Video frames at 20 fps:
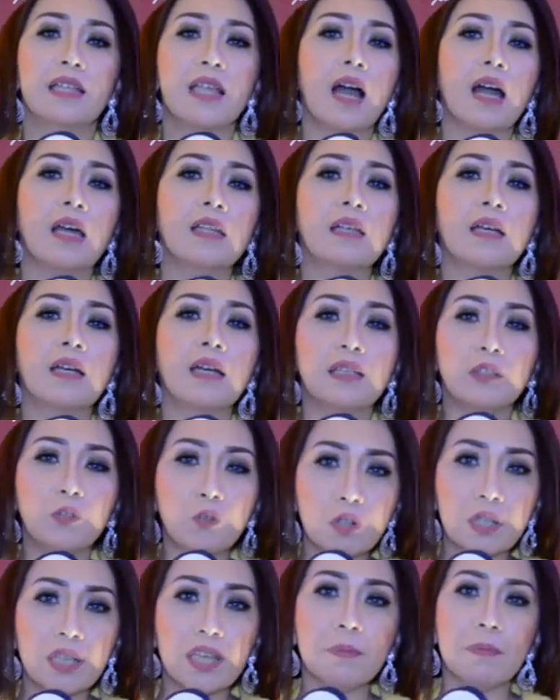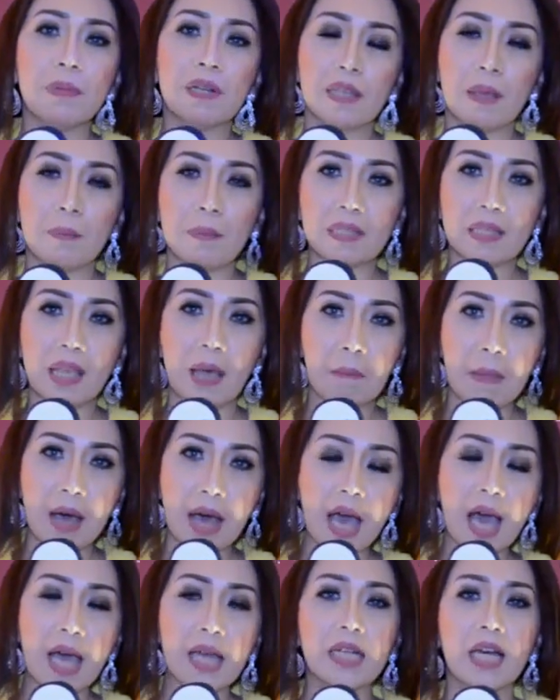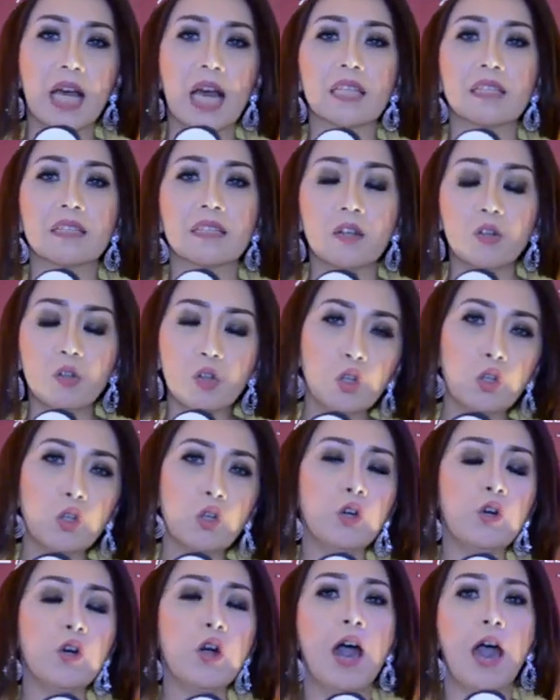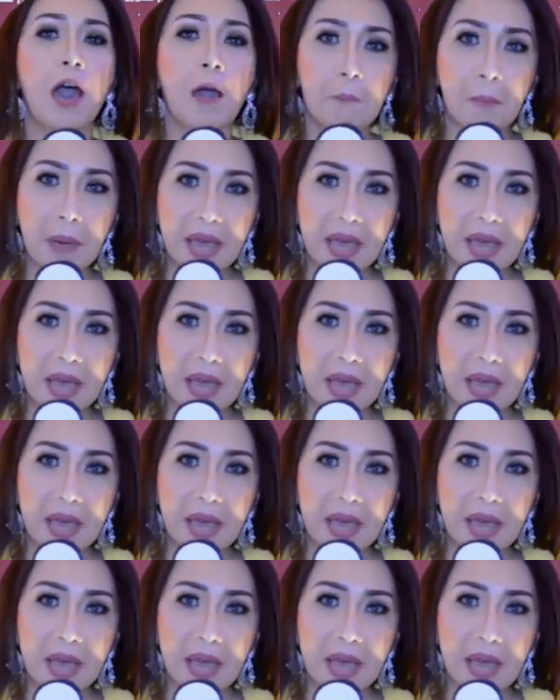kita akan ke Turki bersama-sama dengan seluruh